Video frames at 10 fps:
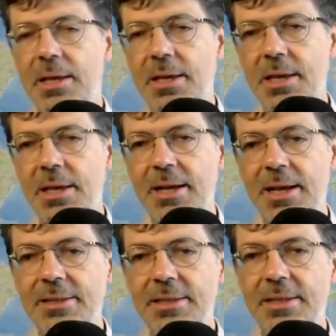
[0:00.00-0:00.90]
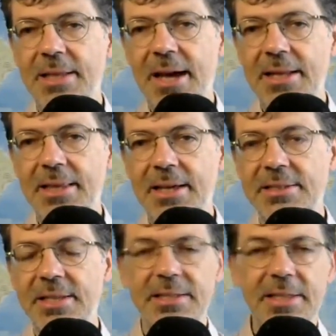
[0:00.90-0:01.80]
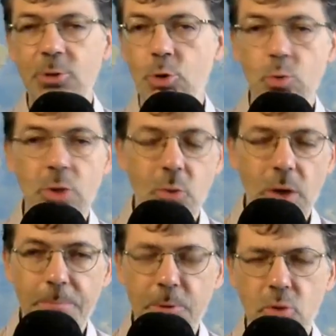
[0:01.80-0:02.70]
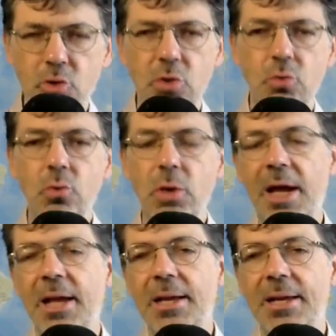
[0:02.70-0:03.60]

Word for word: eh, candidata saltando tutta quella procedura